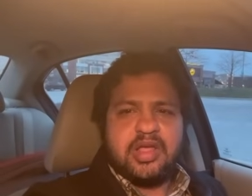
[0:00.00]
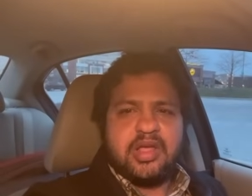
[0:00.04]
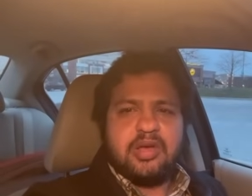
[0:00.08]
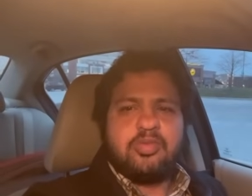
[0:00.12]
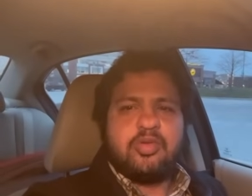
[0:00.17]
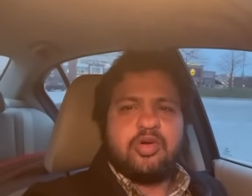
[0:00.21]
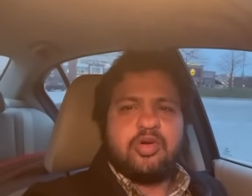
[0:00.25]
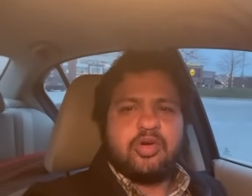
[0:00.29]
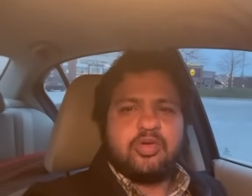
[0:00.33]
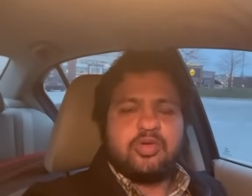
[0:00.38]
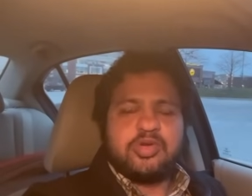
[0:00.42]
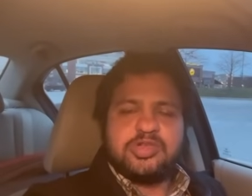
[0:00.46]

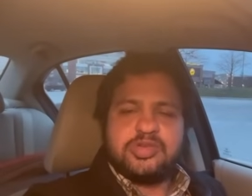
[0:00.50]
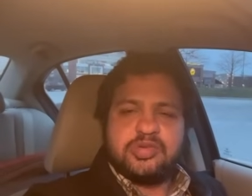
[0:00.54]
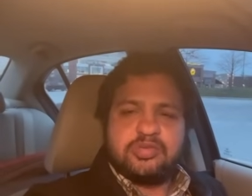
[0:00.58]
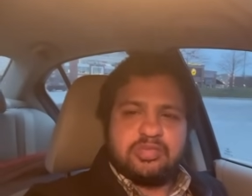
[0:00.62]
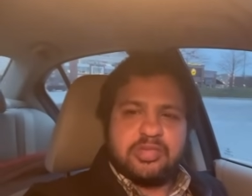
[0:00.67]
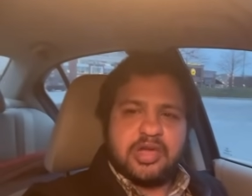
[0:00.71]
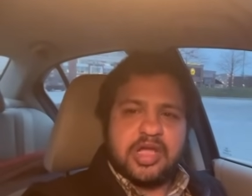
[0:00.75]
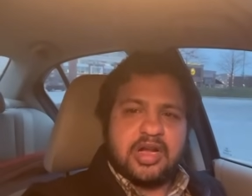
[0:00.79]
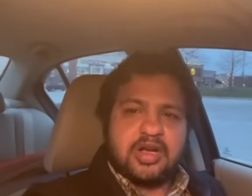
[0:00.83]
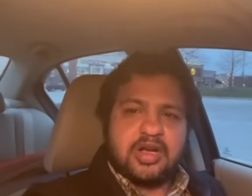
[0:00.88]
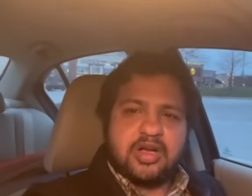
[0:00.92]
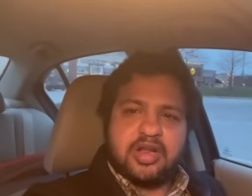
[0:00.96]
ఏమో కొంచెం
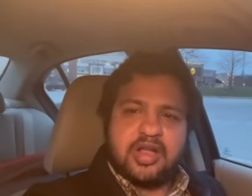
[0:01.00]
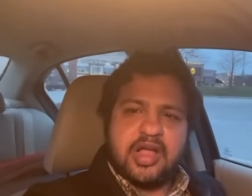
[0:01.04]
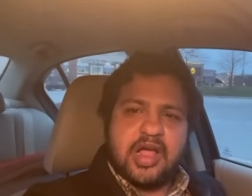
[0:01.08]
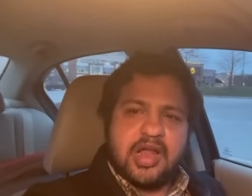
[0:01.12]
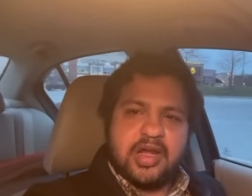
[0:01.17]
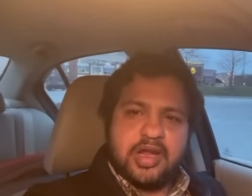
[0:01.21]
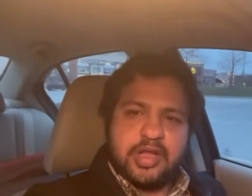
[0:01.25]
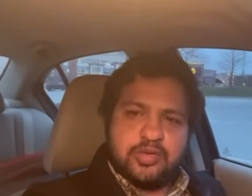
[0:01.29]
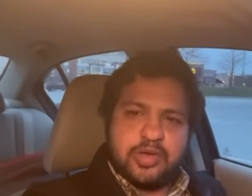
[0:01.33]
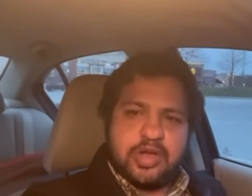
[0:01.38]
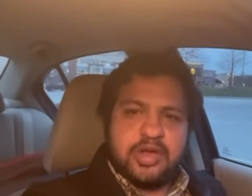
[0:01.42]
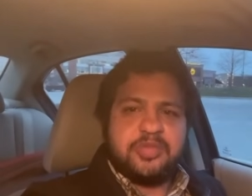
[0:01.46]
కరెక్ట్
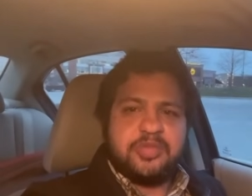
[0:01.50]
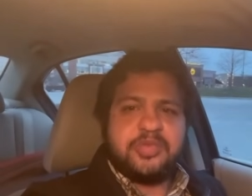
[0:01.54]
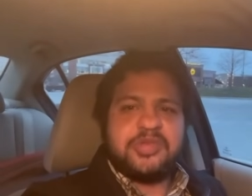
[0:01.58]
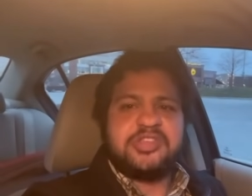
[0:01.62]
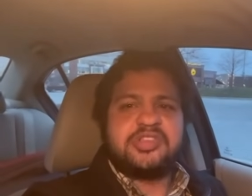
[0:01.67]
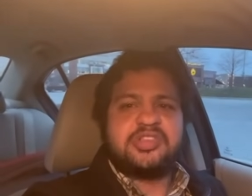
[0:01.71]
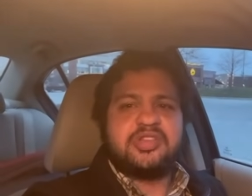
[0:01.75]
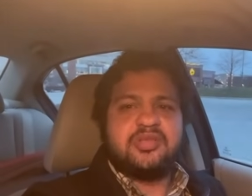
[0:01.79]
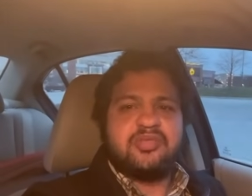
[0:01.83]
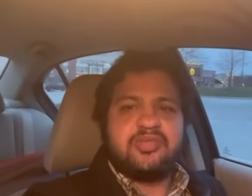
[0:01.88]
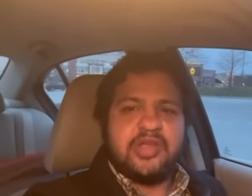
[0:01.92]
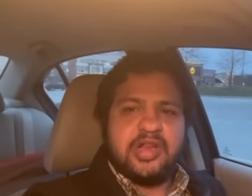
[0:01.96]
కాలేదు
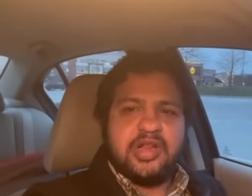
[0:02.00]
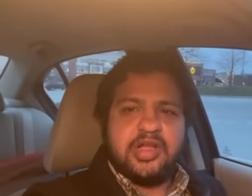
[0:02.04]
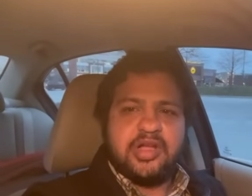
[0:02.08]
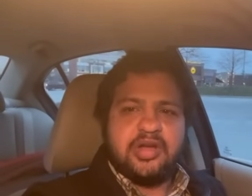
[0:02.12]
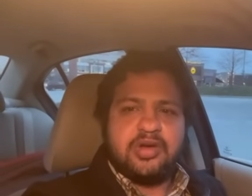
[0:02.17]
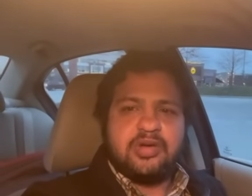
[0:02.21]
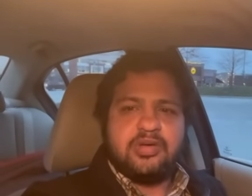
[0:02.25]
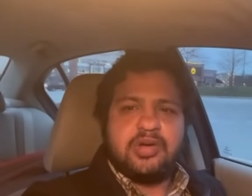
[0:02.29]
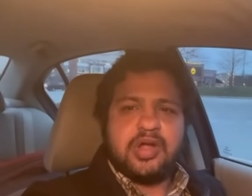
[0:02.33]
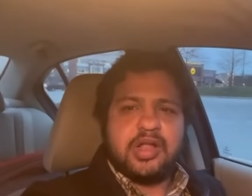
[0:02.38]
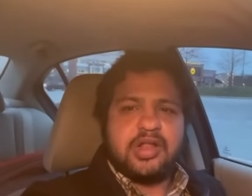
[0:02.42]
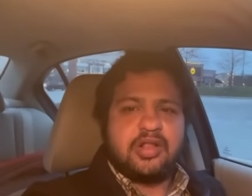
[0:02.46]
అనిపించింది
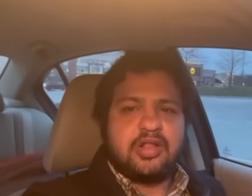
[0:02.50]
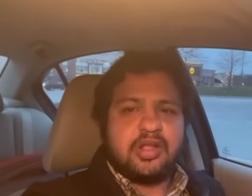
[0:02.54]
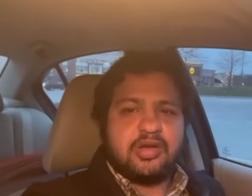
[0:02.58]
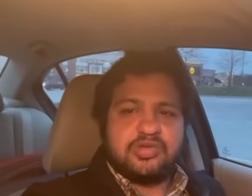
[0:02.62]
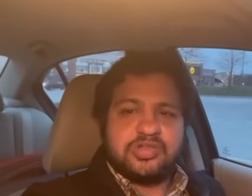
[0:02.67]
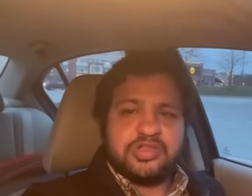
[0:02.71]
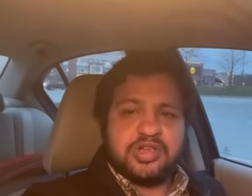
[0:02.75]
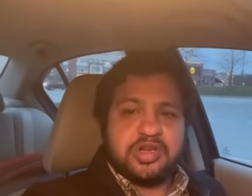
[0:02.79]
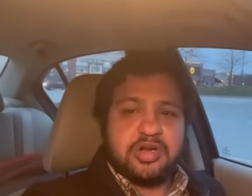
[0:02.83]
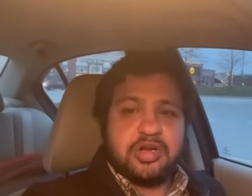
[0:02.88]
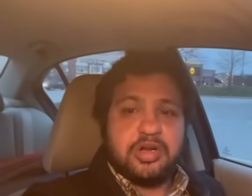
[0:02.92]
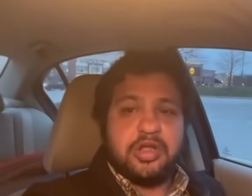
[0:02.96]
ఫీలింగ్ అంత
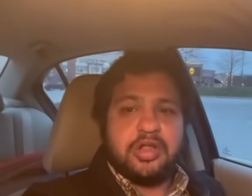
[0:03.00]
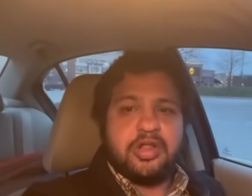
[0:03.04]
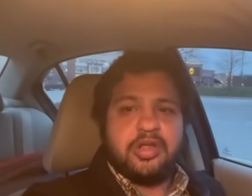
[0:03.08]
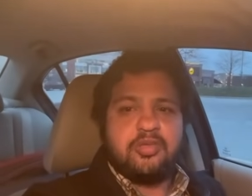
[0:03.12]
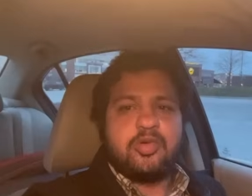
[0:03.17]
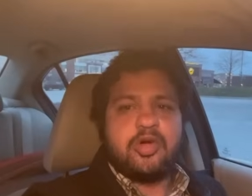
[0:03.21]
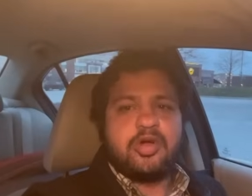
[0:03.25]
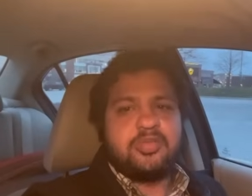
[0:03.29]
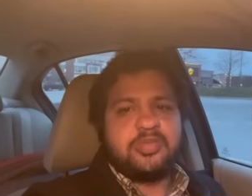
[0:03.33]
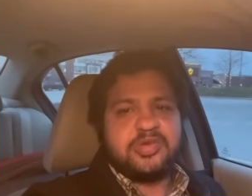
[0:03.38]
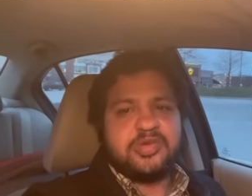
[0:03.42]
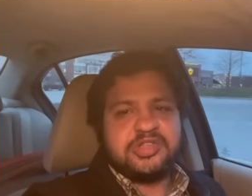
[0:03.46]
అవసరం
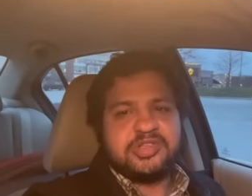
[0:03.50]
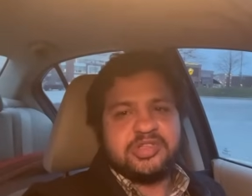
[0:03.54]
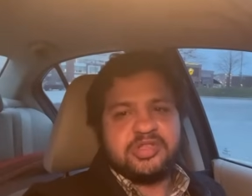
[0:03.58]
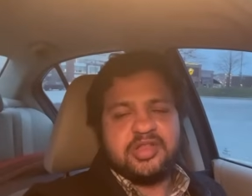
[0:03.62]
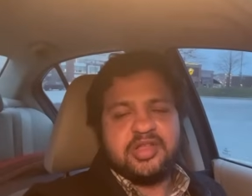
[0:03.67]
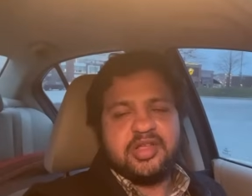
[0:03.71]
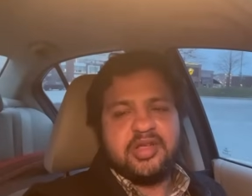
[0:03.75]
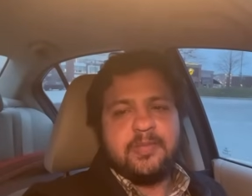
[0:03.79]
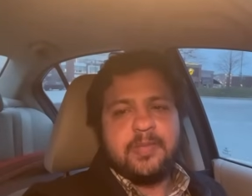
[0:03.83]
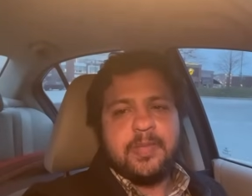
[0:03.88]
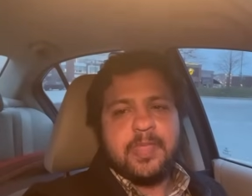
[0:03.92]
లేదేమో అనిపించింది